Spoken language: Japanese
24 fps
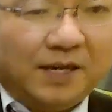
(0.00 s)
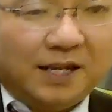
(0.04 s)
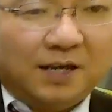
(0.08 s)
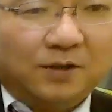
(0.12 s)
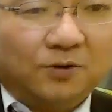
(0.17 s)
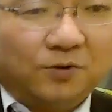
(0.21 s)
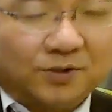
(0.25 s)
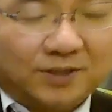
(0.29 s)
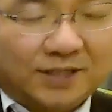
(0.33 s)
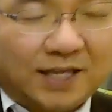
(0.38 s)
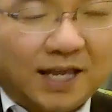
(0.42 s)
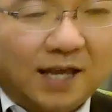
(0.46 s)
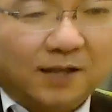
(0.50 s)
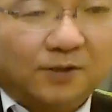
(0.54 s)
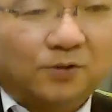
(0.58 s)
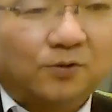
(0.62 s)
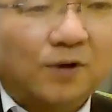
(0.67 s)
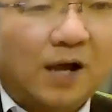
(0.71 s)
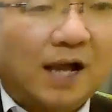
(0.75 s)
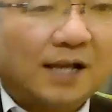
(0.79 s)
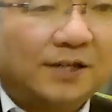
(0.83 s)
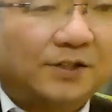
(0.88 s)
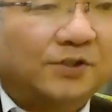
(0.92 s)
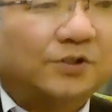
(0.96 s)
ビリの生
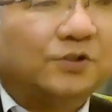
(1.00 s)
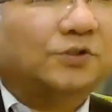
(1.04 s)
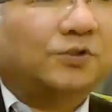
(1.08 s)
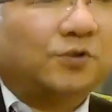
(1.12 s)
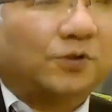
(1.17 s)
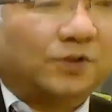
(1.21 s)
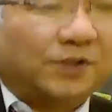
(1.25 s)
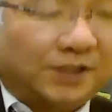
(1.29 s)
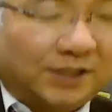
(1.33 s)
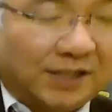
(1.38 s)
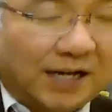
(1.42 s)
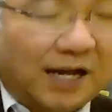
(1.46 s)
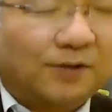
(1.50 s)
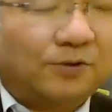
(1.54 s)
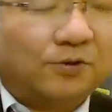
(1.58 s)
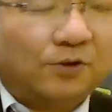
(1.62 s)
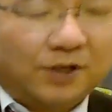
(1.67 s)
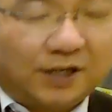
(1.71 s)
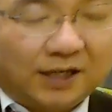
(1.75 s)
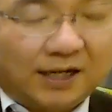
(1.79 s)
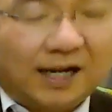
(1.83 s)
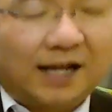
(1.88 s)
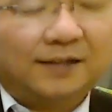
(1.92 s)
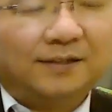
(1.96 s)
徒が就職しないと
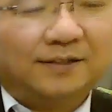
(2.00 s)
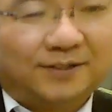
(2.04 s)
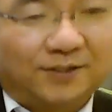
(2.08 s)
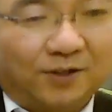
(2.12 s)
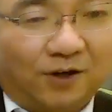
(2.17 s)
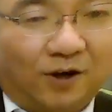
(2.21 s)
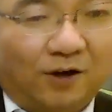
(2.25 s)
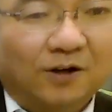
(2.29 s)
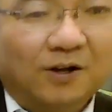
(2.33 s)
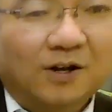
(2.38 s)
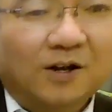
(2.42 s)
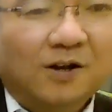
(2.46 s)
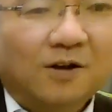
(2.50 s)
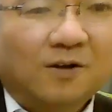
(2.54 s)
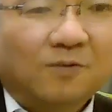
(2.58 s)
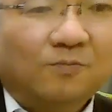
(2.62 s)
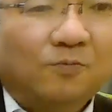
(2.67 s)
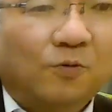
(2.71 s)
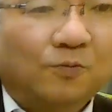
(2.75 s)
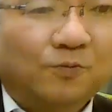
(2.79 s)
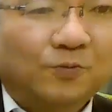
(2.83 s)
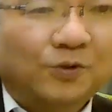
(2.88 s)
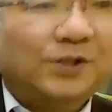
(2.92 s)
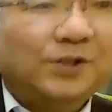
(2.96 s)
いけないんですよ。
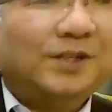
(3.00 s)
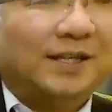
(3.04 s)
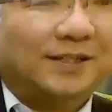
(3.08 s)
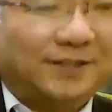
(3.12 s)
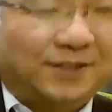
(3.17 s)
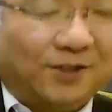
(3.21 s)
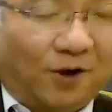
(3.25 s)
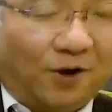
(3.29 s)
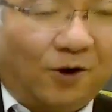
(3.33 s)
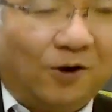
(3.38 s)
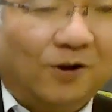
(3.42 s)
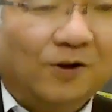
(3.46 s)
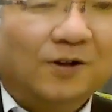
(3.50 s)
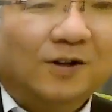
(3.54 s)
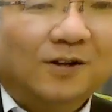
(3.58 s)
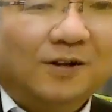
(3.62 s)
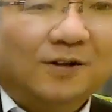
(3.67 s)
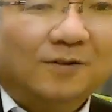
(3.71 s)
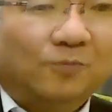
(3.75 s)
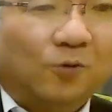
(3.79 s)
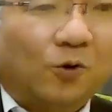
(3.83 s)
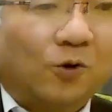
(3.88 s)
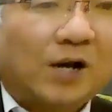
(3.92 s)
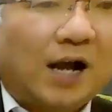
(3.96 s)
もう無理ですよ。
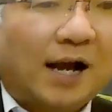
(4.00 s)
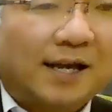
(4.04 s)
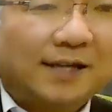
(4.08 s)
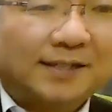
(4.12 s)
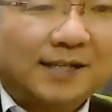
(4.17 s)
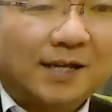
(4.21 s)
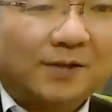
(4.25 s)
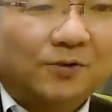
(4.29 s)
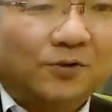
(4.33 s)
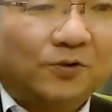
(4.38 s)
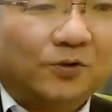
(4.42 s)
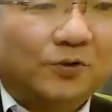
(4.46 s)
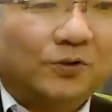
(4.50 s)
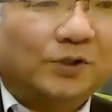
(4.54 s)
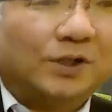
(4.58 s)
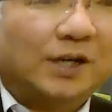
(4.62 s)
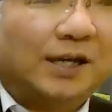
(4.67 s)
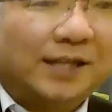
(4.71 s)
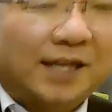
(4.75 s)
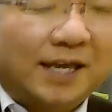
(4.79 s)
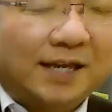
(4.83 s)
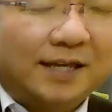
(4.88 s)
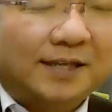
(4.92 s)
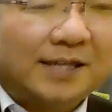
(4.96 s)
もう掛け算の区
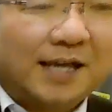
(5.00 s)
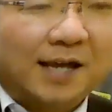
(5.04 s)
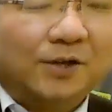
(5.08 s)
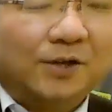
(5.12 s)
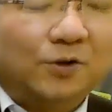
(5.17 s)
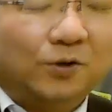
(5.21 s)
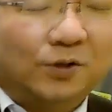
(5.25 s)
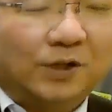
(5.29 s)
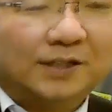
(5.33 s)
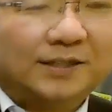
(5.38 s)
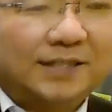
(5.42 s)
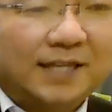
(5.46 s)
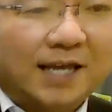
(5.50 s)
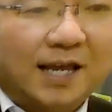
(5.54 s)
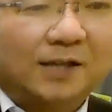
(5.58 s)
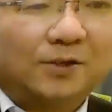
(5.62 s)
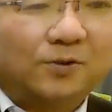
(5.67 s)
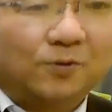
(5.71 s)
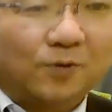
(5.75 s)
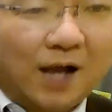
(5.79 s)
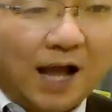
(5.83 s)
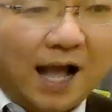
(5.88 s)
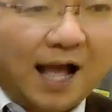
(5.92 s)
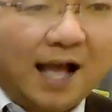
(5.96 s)
ができないような生
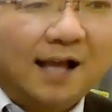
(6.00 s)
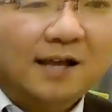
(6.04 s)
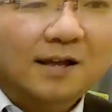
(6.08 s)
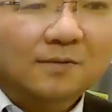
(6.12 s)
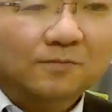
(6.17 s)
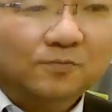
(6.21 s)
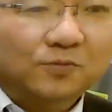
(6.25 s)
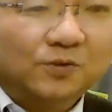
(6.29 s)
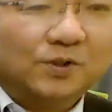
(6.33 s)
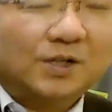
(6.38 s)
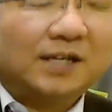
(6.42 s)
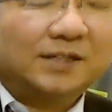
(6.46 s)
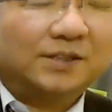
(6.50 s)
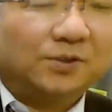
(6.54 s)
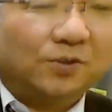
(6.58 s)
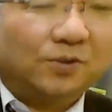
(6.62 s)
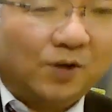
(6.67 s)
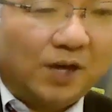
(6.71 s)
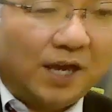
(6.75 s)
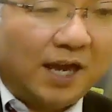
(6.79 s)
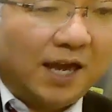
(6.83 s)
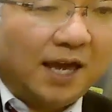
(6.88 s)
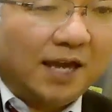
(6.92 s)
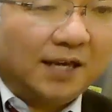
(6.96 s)
徒が昔
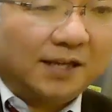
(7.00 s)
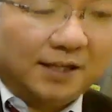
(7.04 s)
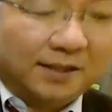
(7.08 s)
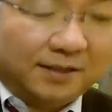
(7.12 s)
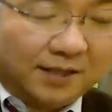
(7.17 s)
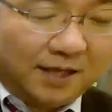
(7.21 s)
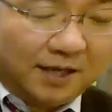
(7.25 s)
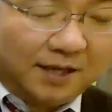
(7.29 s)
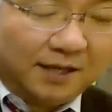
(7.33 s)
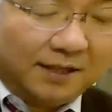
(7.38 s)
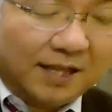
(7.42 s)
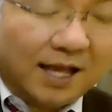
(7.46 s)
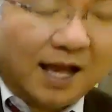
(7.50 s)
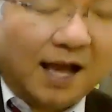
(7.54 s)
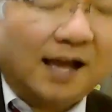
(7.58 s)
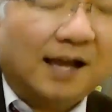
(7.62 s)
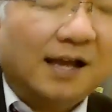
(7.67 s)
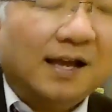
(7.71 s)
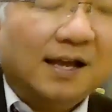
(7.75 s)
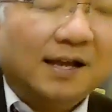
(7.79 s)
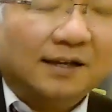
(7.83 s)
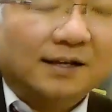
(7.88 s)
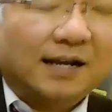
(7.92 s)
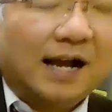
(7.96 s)
の平均的
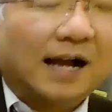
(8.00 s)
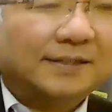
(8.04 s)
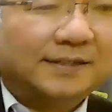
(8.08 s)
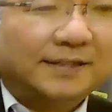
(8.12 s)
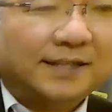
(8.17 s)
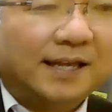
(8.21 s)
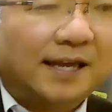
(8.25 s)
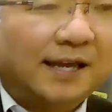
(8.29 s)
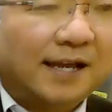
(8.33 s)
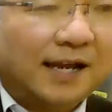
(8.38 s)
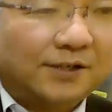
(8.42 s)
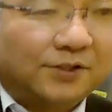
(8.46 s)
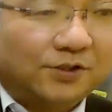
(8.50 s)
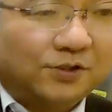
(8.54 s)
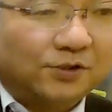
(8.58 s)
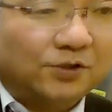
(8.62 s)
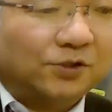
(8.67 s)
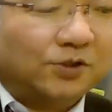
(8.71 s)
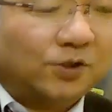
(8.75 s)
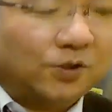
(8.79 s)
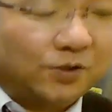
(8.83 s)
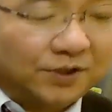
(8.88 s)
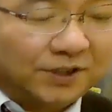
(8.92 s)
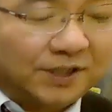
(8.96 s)
な学生が
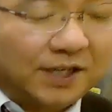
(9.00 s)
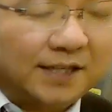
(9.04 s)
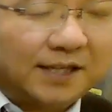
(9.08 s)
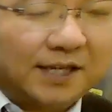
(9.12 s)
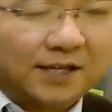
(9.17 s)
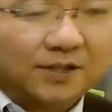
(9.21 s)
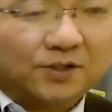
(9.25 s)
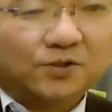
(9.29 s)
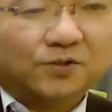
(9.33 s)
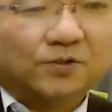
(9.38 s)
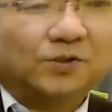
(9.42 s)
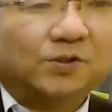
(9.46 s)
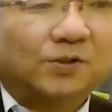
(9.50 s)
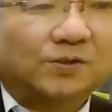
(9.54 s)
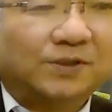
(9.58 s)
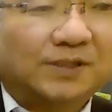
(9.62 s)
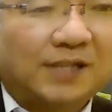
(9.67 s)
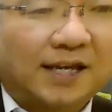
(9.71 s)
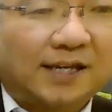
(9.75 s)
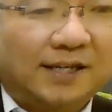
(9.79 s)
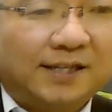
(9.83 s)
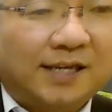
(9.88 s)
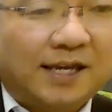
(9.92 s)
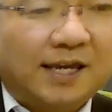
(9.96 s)
就職していた就職
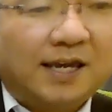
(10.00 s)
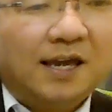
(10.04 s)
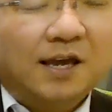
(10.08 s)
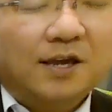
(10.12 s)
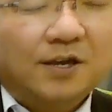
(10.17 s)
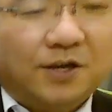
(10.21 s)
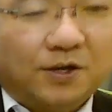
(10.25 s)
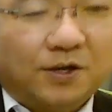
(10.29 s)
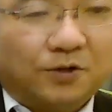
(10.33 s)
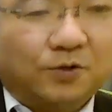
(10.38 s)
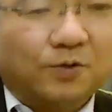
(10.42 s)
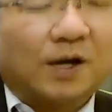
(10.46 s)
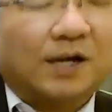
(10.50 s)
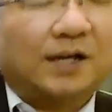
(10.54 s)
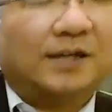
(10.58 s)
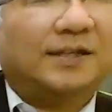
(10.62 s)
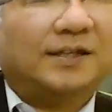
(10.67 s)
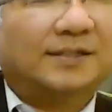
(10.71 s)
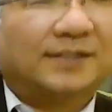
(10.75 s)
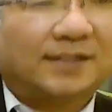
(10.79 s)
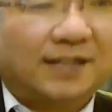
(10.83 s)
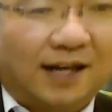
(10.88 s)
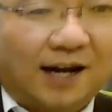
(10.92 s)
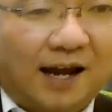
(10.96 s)
先に行くわけ
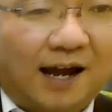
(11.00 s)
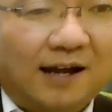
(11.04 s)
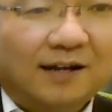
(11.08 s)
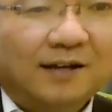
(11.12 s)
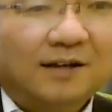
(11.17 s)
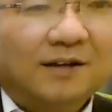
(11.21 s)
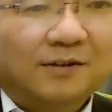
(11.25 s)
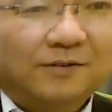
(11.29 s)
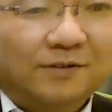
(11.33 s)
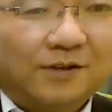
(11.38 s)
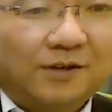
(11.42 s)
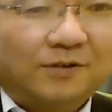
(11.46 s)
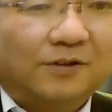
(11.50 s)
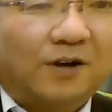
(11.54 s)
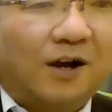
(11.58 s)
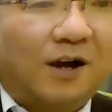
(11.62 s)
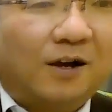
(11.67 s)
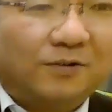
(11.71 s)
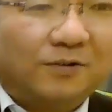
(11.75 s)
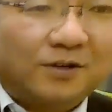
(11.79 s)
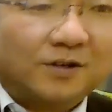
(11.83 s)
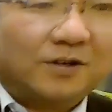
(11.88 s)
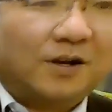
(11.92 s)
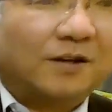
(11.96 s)
ですから、ね、な
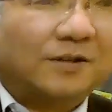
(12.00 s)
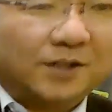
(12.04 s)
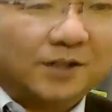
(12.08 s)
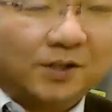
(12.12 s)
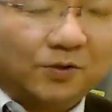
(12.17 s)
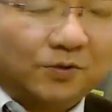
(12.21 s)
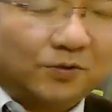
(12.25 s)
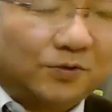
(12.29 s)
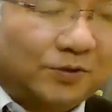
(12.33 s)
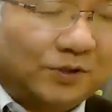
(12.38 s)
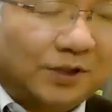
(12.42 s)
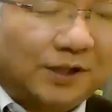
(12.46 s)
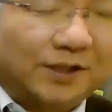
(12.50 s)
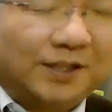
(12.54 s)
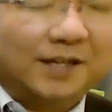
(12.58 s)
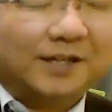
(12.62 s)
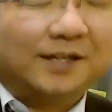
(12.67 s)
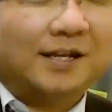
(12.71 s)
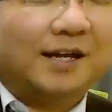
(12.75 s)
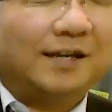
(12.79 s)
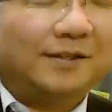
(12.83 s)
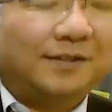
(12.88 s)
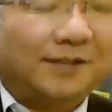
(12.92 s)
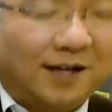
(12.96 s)
んで掛け算の区がで
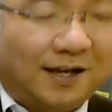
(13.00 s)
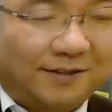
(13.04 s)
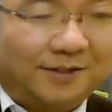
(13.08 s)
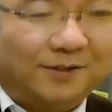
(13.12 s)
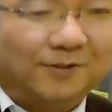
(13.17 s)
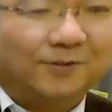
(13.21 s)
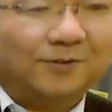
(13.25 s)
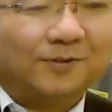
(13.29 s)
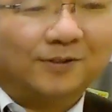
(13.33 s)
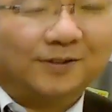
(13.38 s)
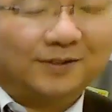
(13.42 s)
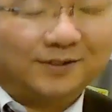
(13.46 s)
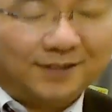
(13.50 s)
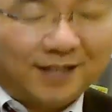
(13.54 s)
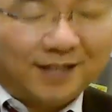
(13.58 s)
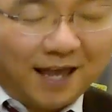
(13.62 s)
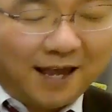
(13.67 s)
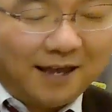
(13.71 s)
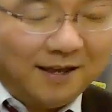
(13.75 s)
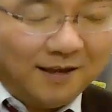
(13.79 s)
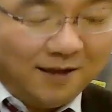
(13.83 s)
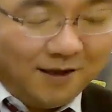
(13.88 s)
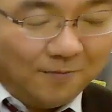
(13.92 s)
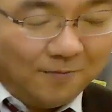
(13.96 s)
きないんだっていうのはです
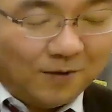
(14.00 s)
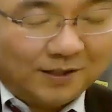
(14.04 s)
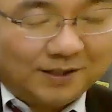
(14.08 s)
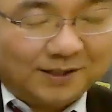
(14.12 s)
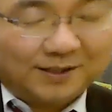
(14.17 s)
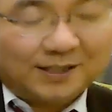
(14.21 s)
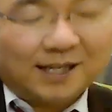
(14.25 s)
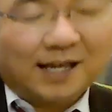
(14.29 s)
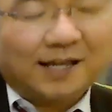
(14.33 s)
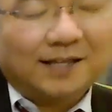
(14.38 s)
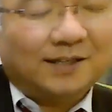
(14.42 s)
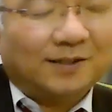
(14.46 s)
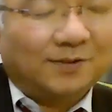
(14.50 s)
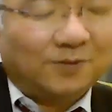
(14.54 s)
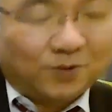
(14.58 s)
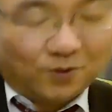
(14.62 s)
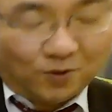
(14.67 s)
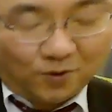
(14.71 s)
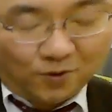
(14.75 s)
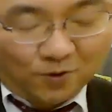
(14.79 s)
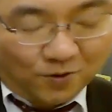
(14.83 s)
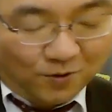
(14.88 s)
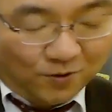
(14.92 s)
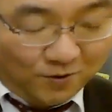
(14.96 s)
ね、ま実際に
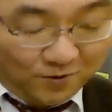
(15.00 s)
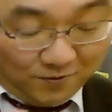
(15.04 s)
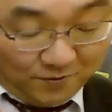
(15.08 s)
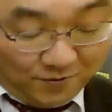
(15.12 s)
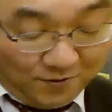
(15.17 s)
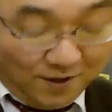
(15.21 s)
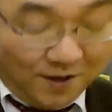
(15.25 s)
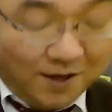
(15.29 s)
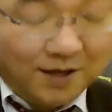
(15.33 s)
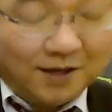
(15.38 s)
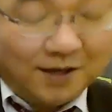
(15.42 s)
その